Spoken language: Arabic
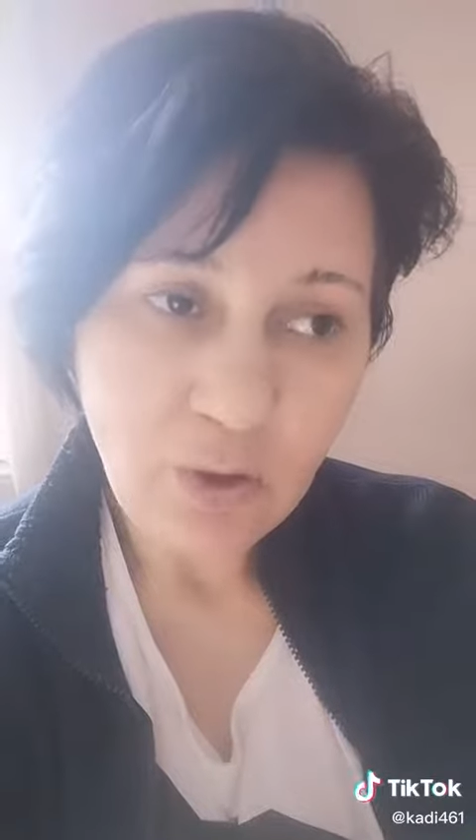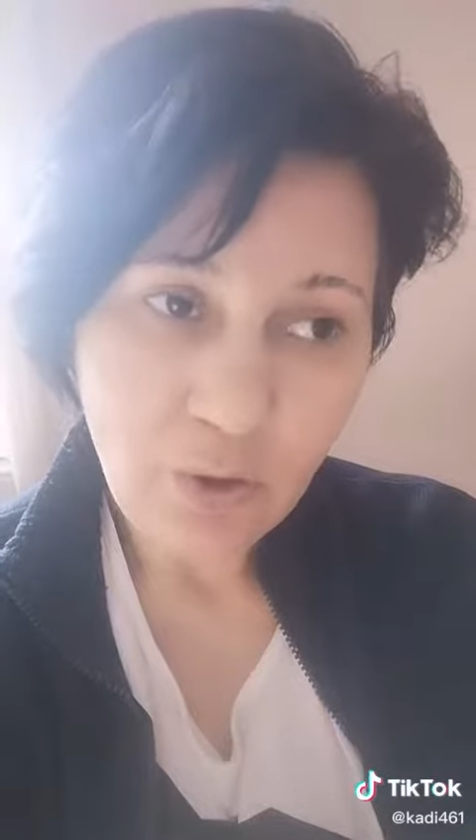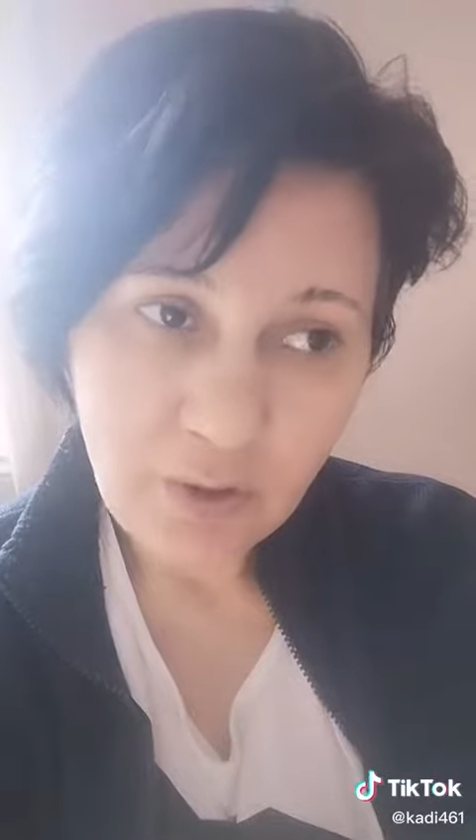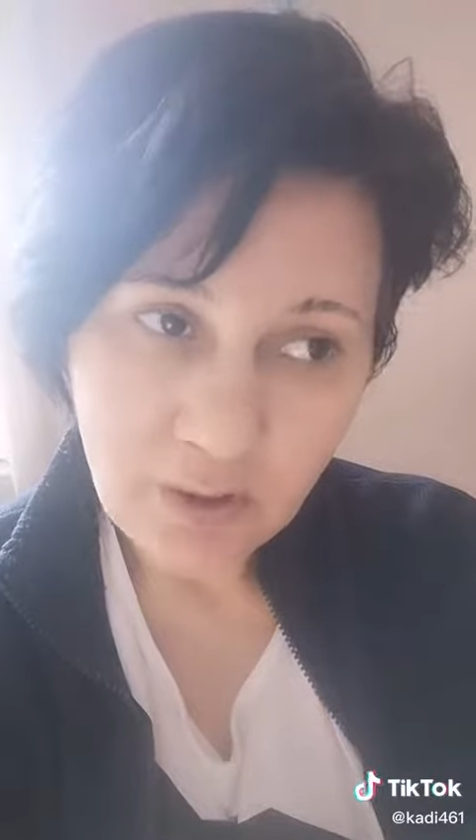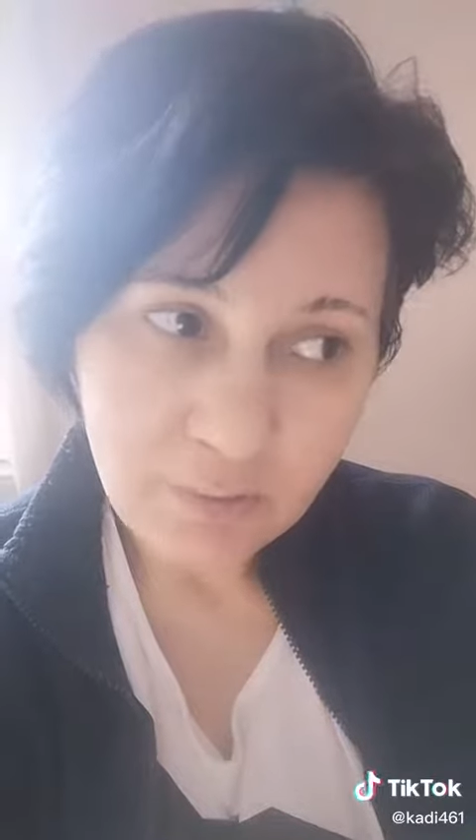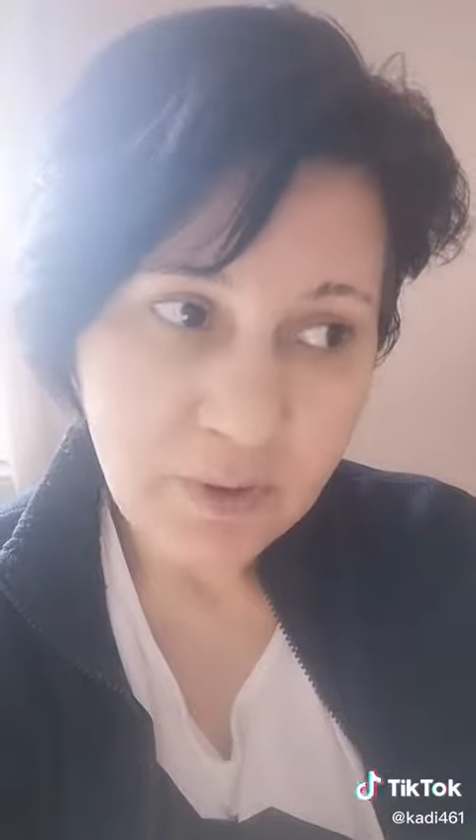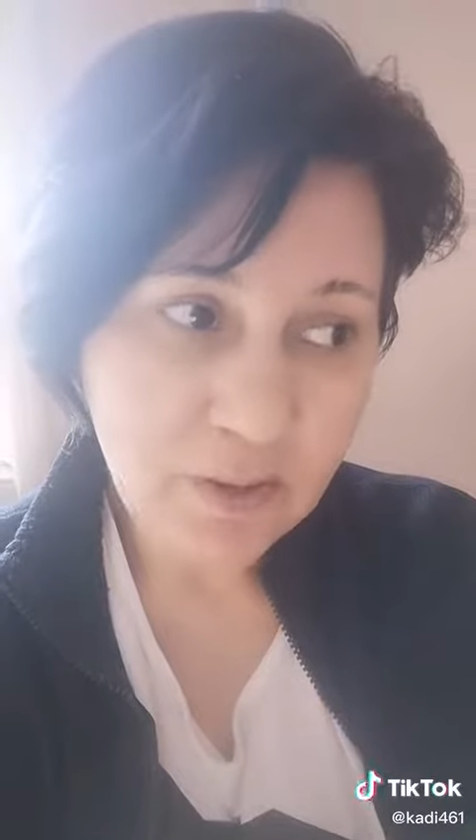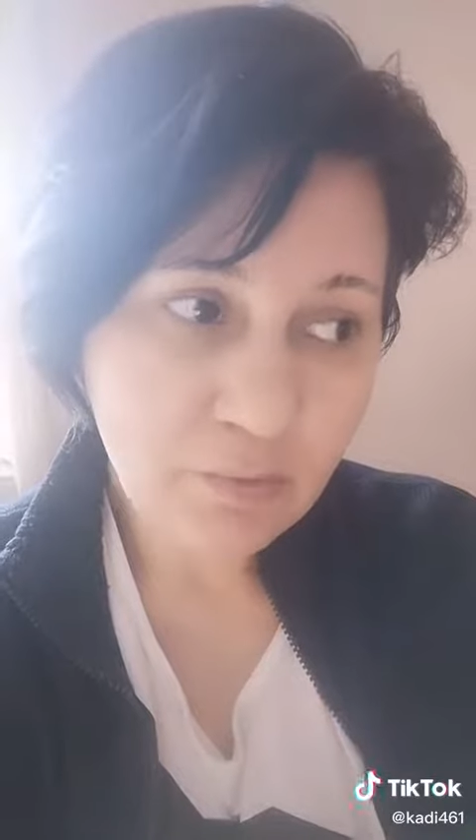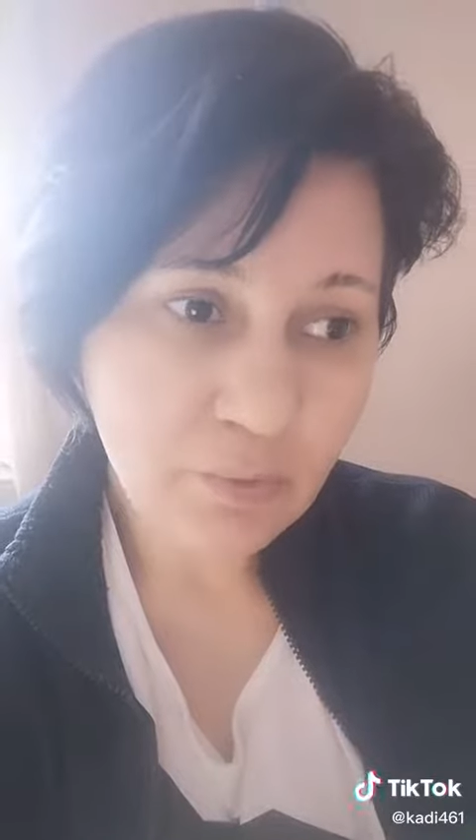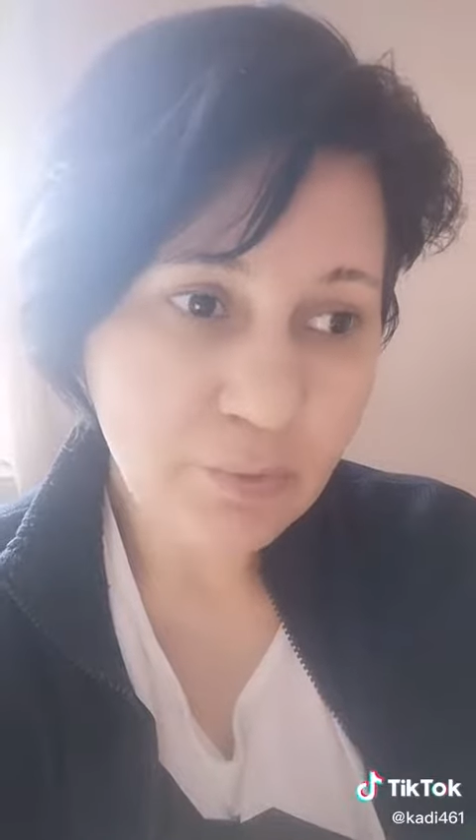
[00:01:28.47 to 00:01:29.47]
اوكي
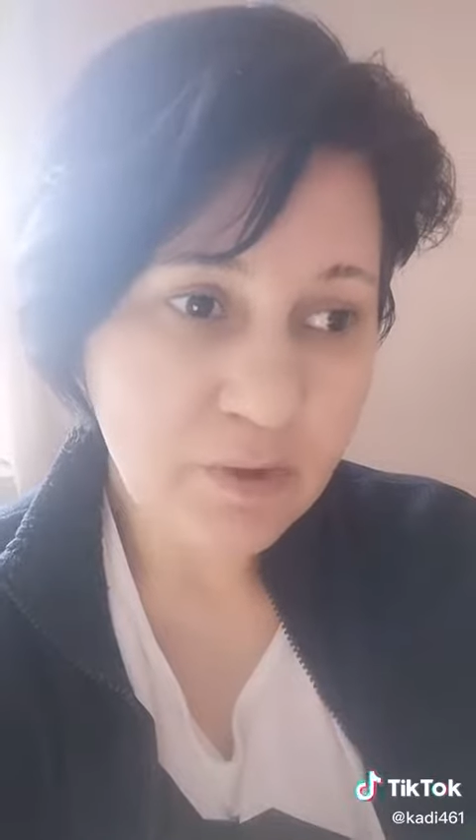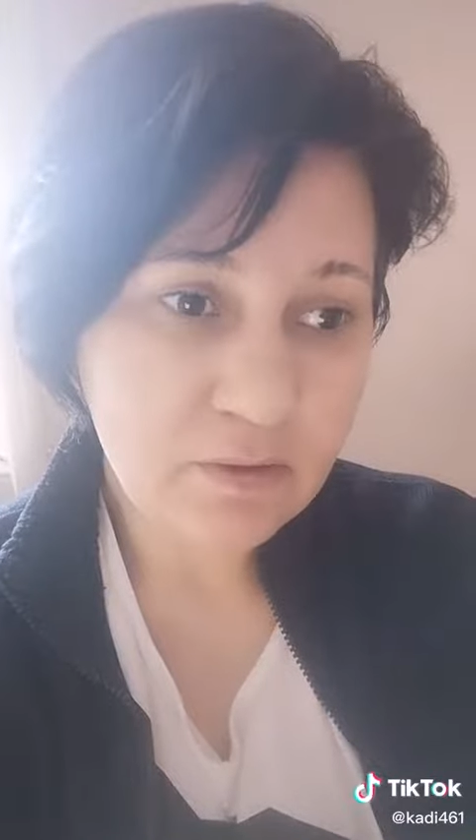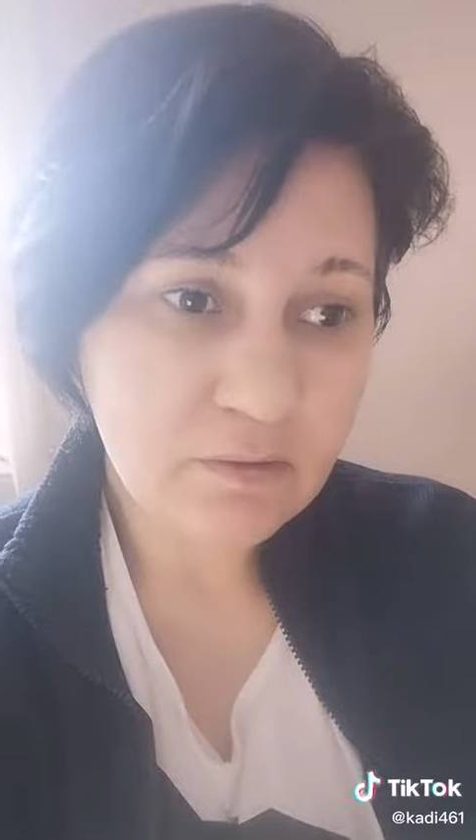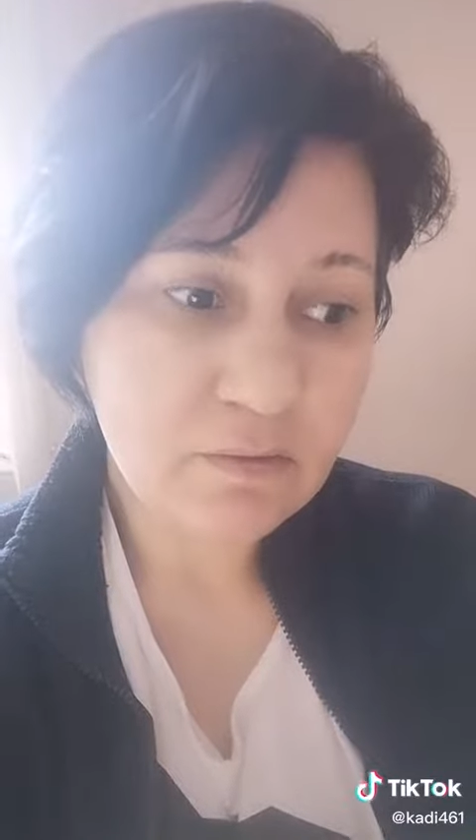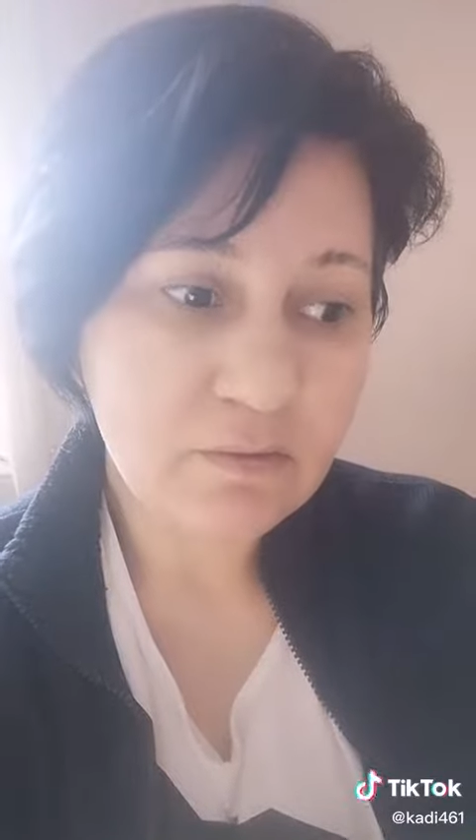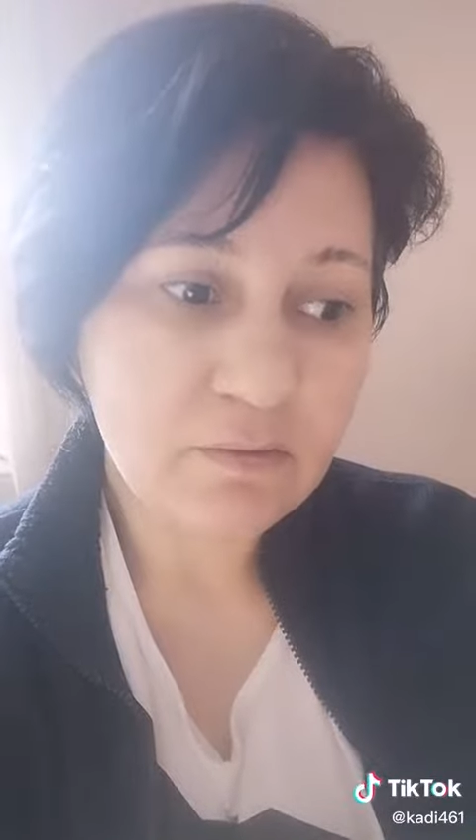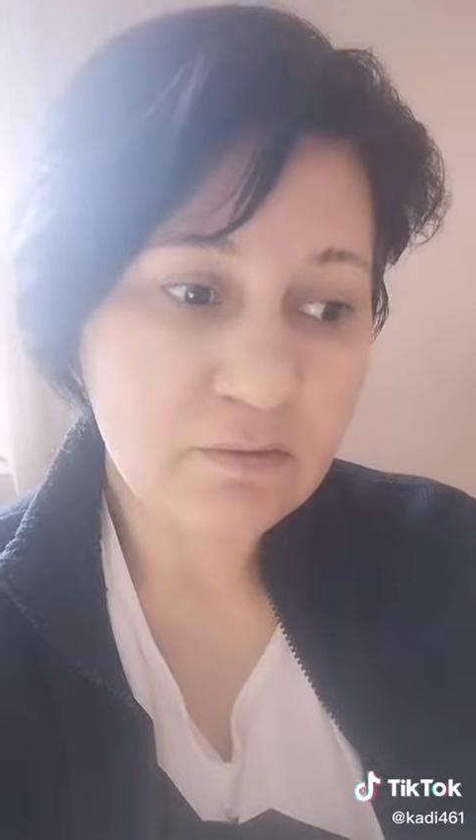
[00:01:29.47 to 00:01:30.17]
منيح ممكن